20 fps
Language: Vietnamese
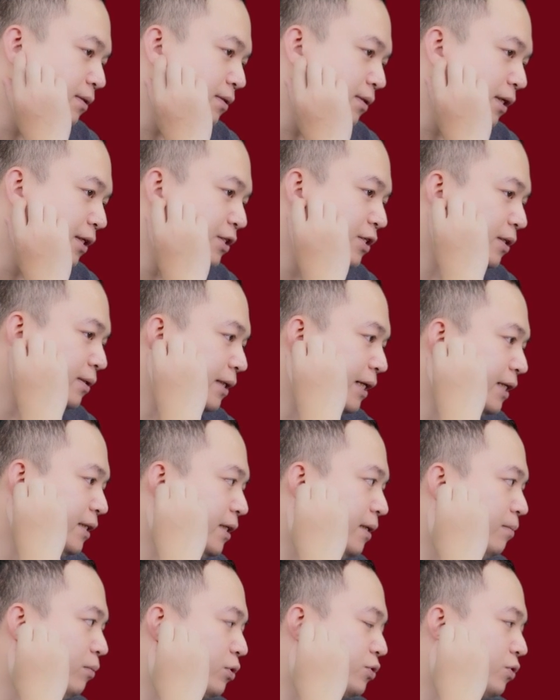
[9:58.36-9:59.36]
ở trước đây
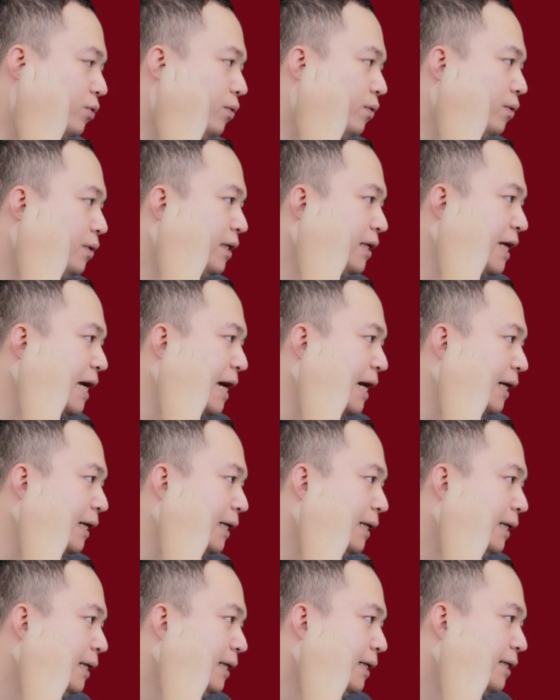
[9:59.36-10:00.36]
thì một số ngân
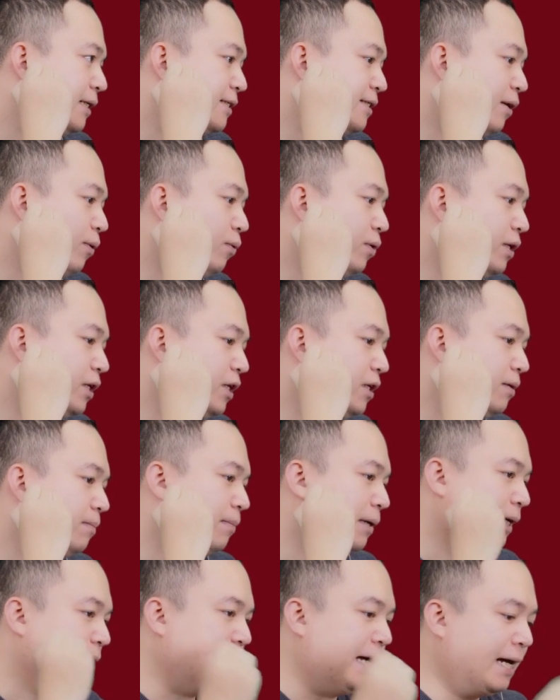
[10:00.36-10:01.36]
hàng sau khi
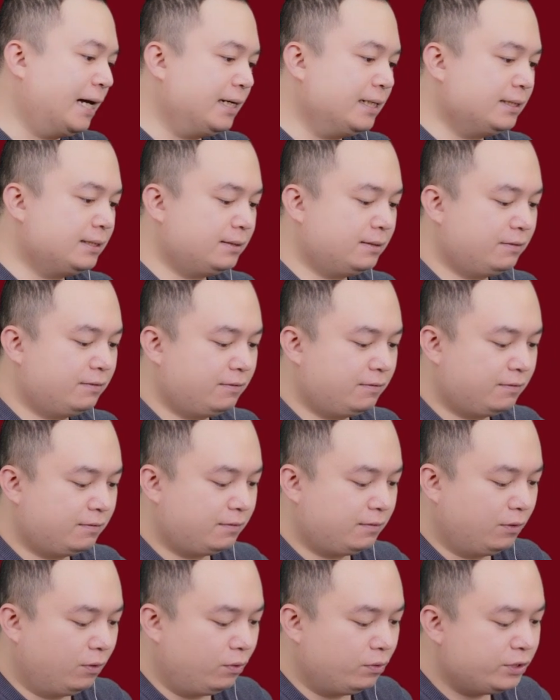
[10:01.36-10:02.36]
mà đã
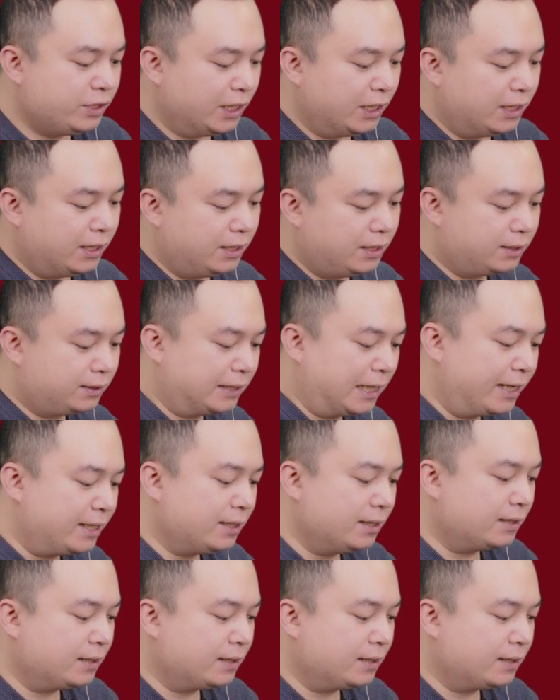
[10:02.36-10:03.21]
hỗ trợ tái cơ